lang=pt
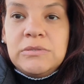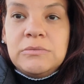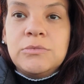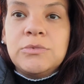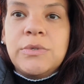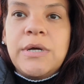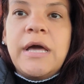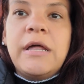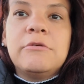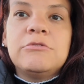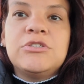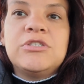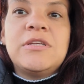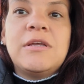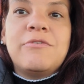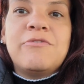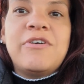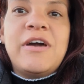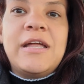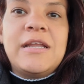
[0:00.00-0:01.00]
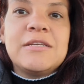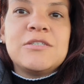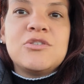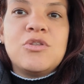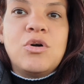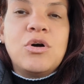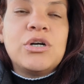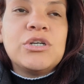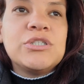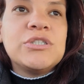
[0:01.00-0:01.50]
um lugar onde tem várias
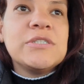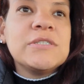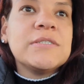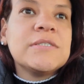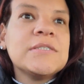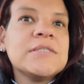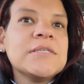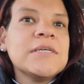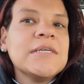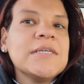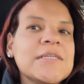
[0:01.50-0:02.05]
lojas,